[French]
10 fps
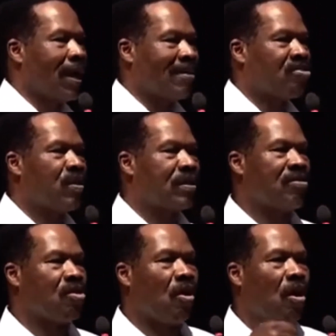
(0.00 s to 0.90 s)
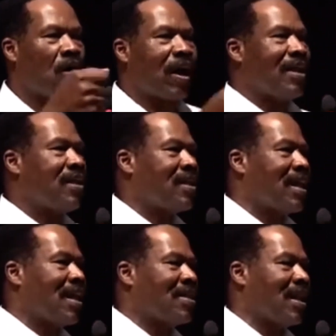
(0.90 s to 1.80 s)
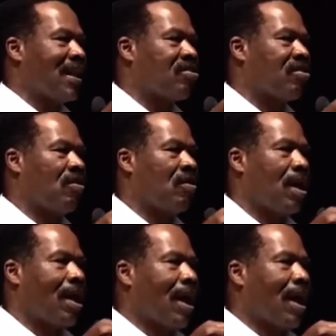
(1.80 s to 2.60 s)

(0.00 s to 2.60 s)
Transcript: Et ensuite, ils ont organisé les élections